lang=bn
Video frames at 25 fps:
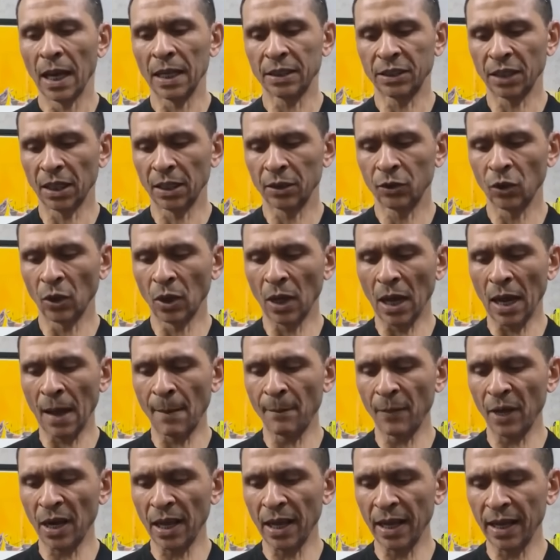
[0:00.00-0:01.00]
আচ্ছা তো
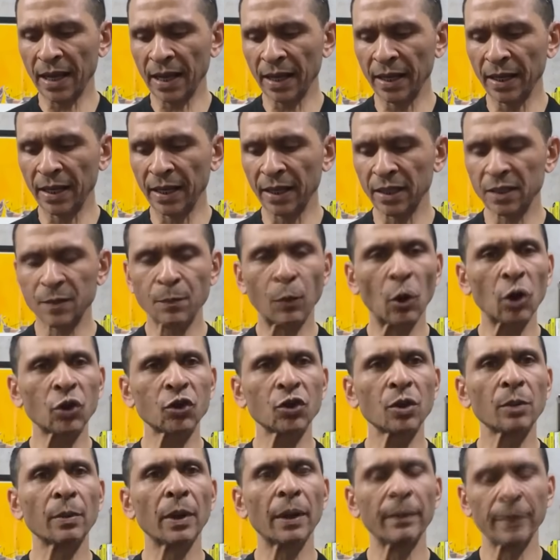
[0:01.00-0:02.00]
আমরা এখানে
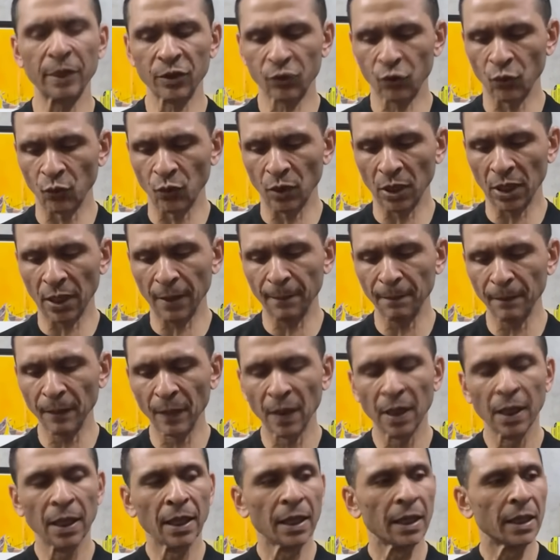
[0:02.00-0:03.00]
স্পষ্টভাবে শুনলাম
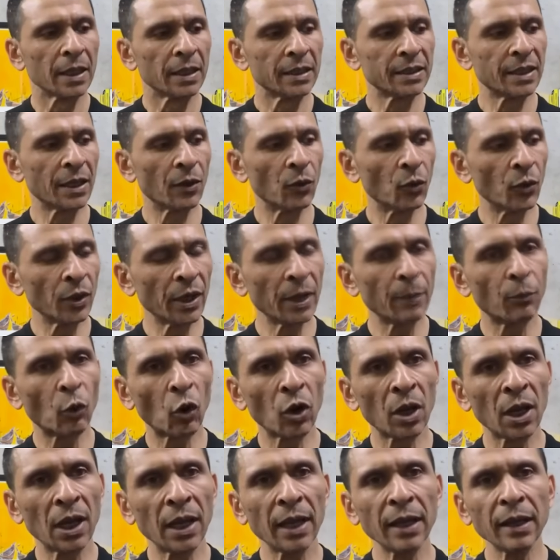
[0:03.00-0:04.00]
যে উনি
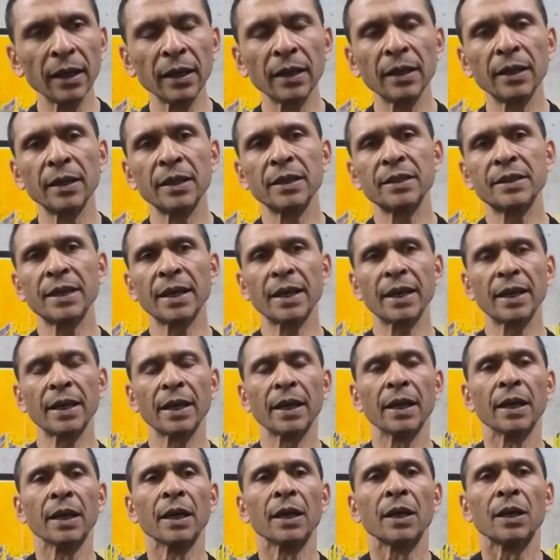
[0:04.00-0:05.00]
বললেন যে
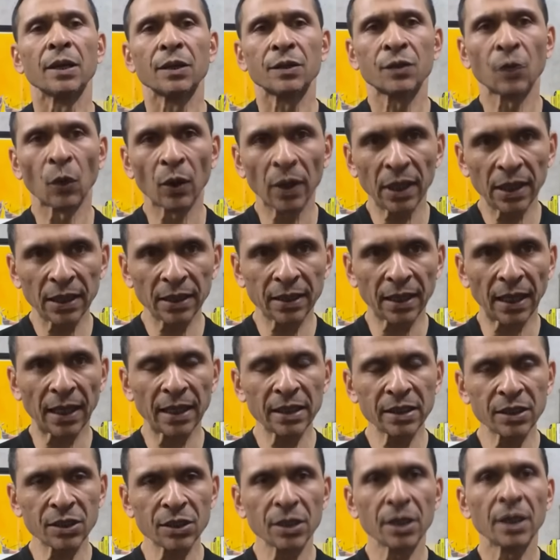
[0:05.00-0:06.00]
সোহেল
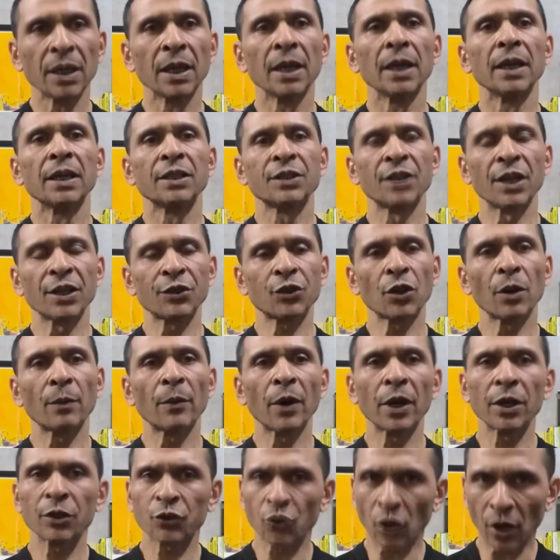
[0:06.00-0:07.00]
তাজ সে
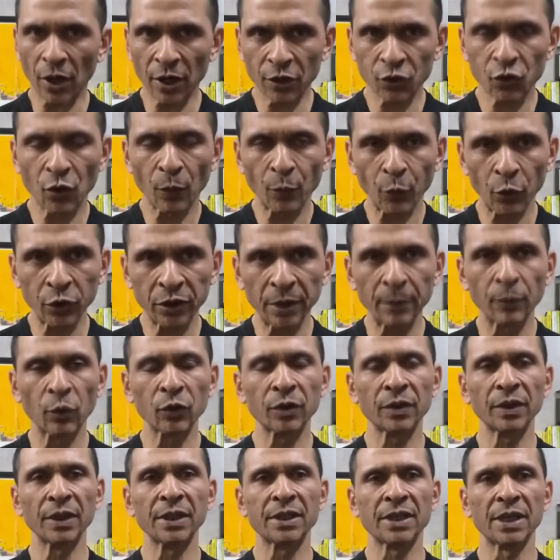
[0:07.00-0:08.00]
সময় স্বরাষ্ট্র
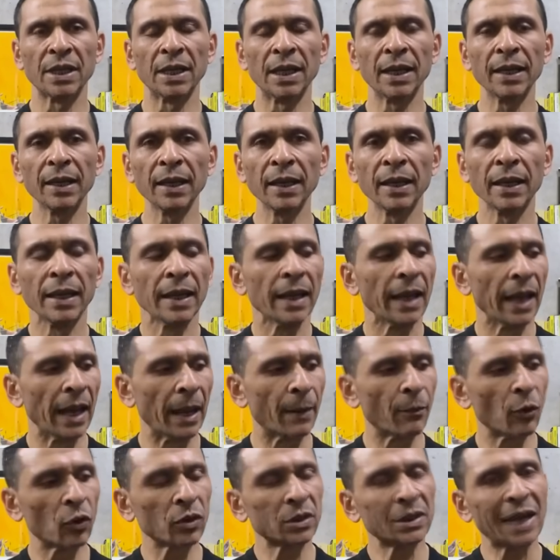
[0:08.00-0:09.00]
প্রতিমন্ত্রী ছিলেন
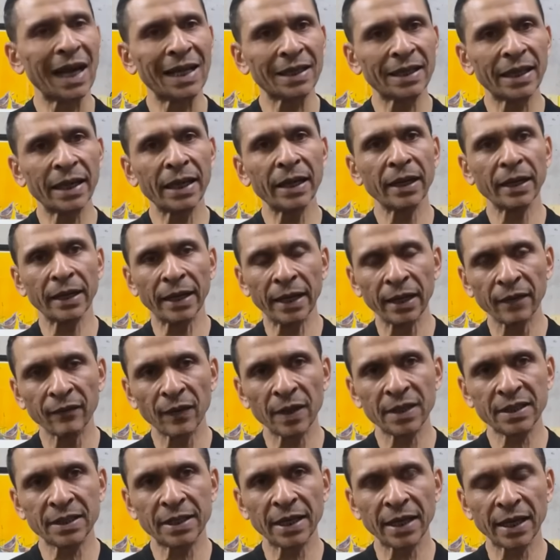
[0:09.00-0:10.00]
এবং তাদের
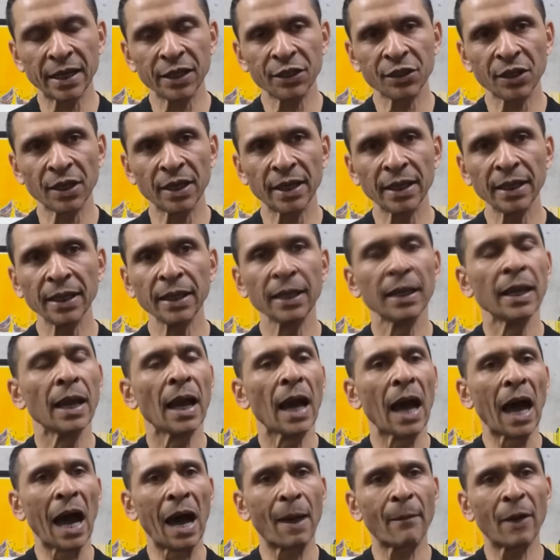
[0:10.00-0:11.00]
ইনভেস্টিগেশনে
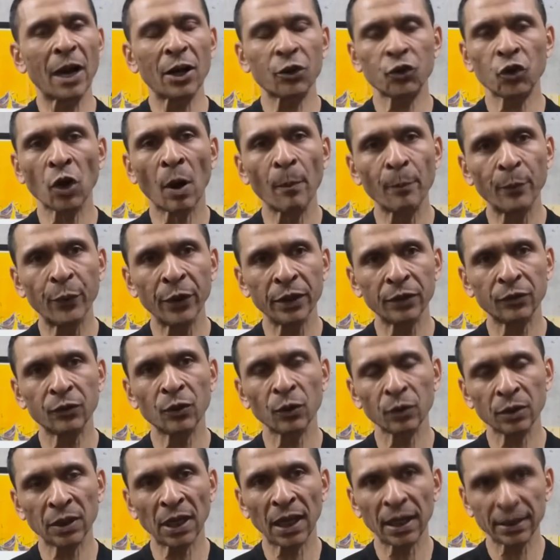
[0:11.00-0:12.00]
আমার
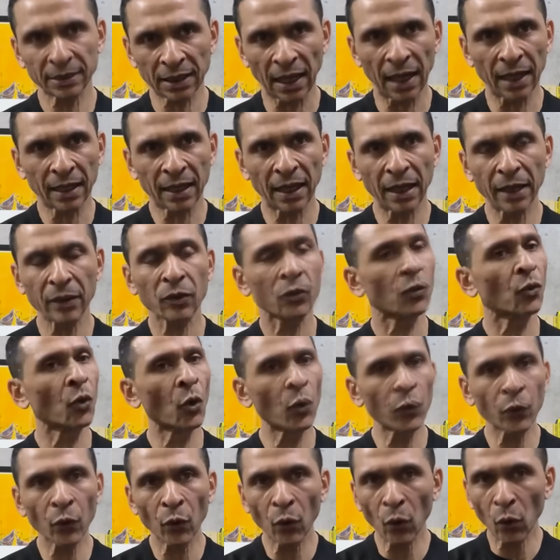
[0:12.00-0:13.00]
সম্পৃক্ততা থাকার
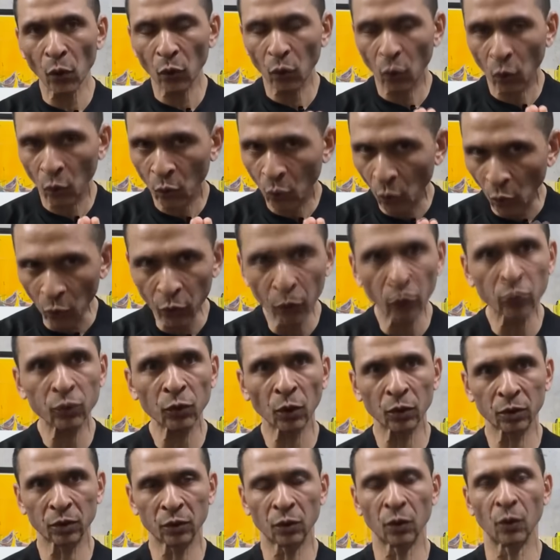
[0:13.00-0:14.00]
কোনো কোনো
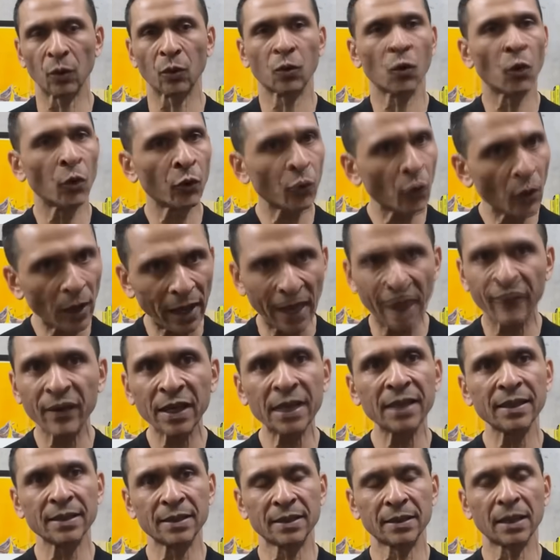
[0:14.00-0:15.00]
তথ্য কোনো
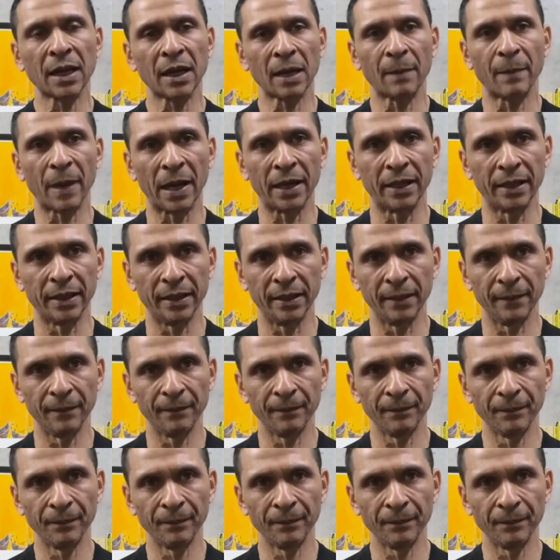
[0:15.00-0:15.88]
এভিডেন্স তারা পাননি